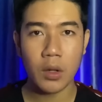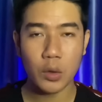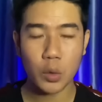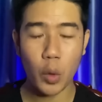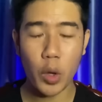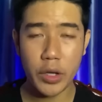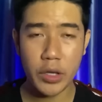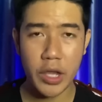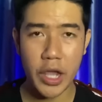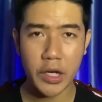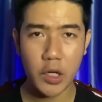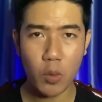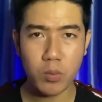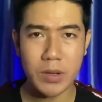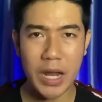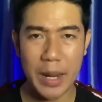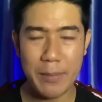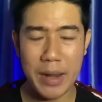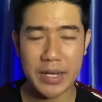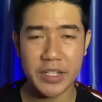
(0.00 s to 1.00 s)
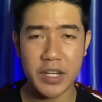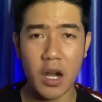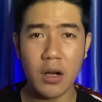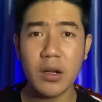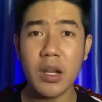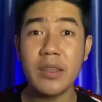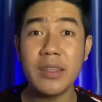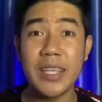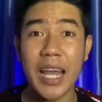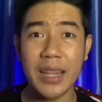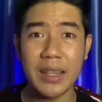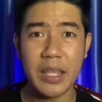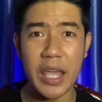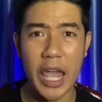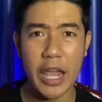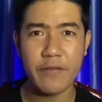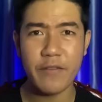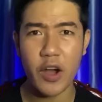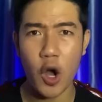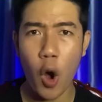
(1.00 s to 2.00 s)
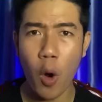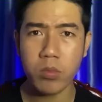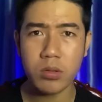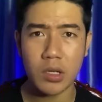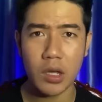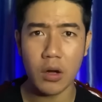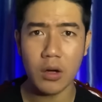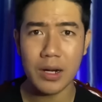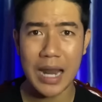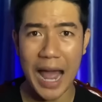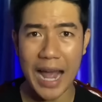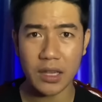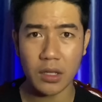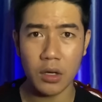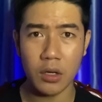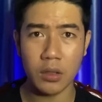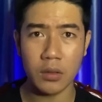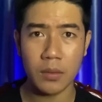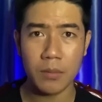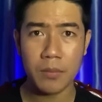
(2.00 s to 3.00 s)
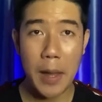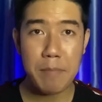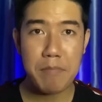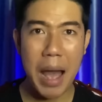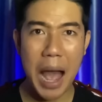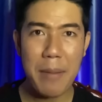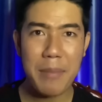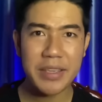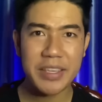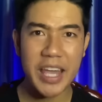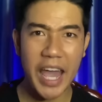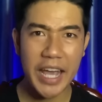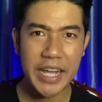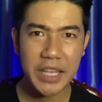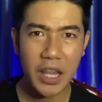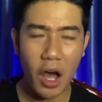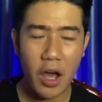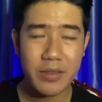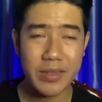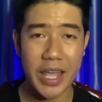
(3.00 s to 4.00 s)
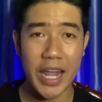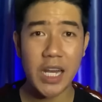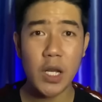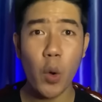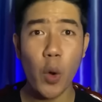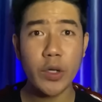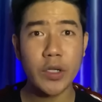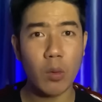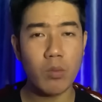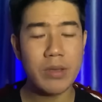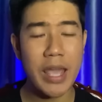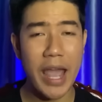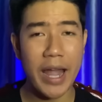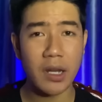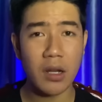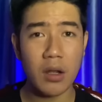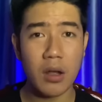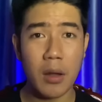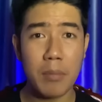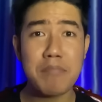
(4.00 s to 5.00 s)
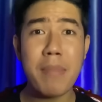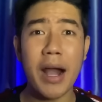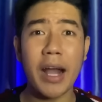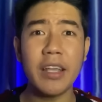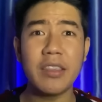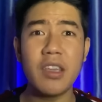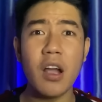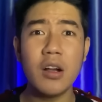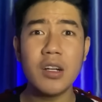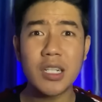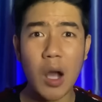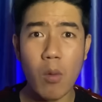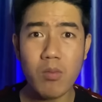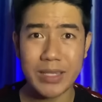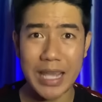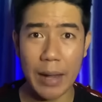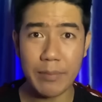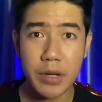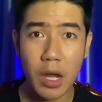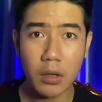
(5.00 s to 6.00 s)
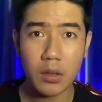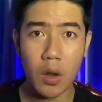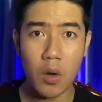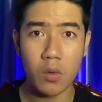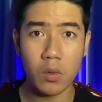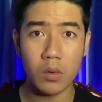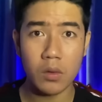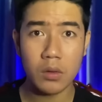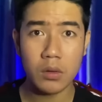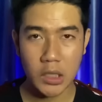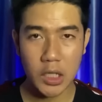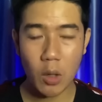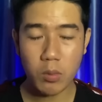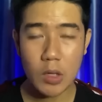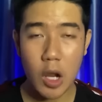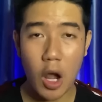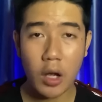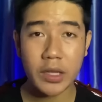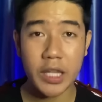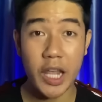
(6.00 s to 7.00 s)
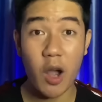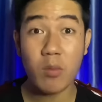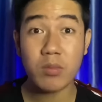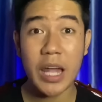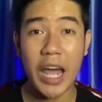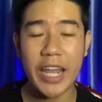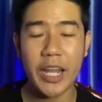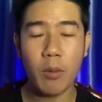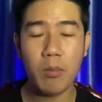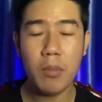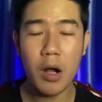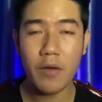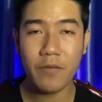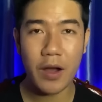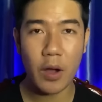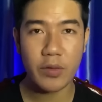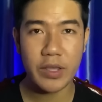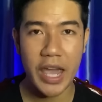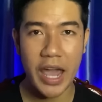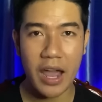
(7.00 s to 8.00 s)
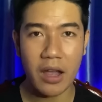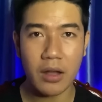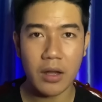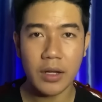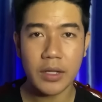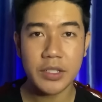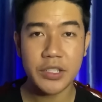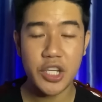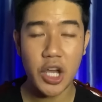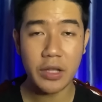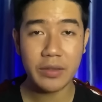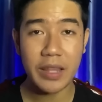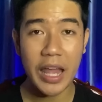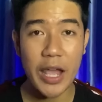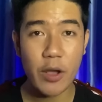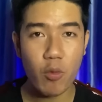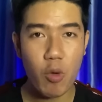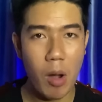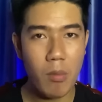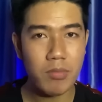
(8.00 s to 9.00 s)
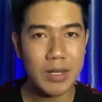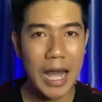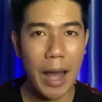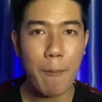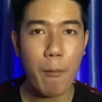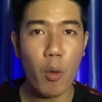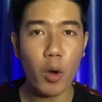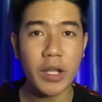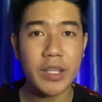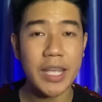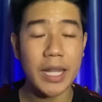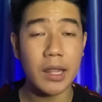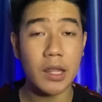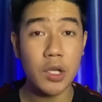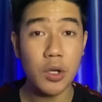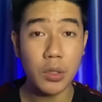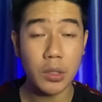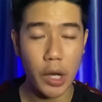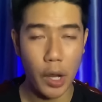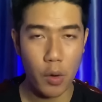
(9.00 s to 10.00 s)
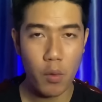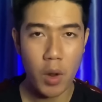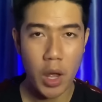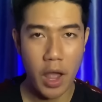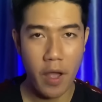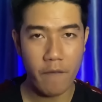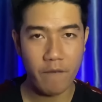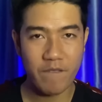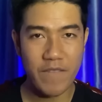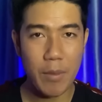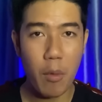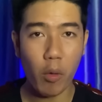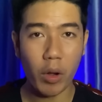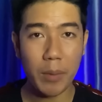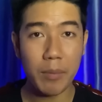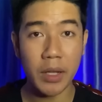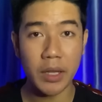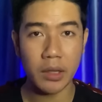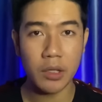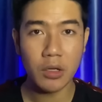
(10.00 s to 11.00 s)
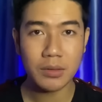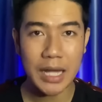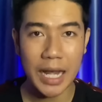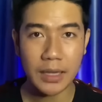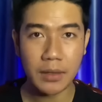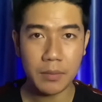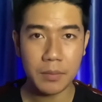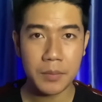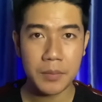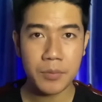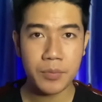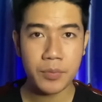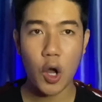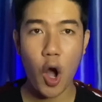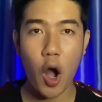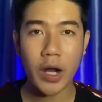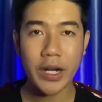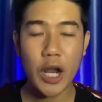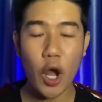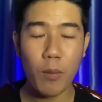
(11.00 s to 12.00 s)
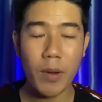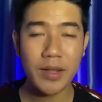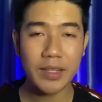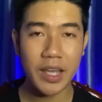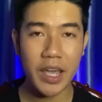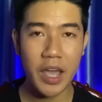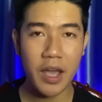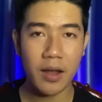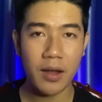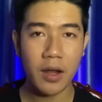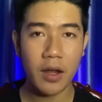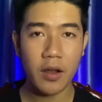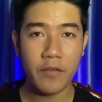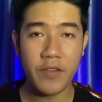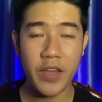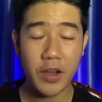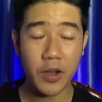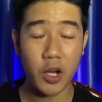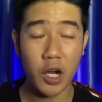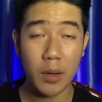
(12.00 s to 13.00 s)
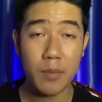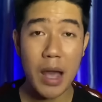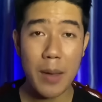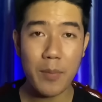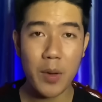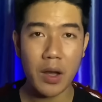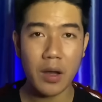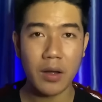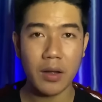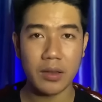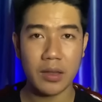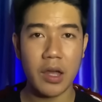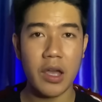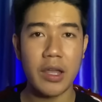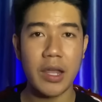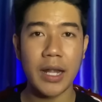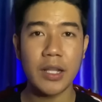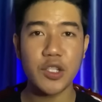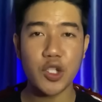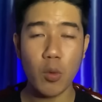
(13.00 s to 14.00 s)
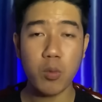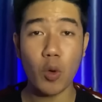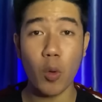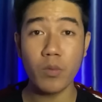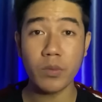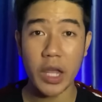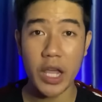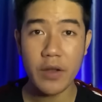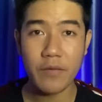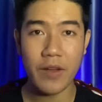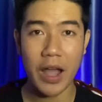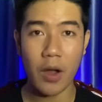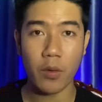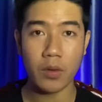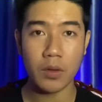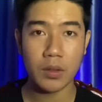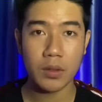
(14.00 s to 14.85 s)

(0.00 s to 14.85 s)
tuy nhiên lúc này bà trở nên nhanh nhẹn và hung dữ lạ thường bà mới nhảy tới nhảy lui trong nhà đó mà cái chân không chạm đất luôn lúc đó thì ông thầy ông bước vào nhà trên tay của ông cầm một cái nhành dương liễu và một cái bình nước thánh còn ở đầu bên kia phía cửa bếp á thì anh trúc cũng tiến vào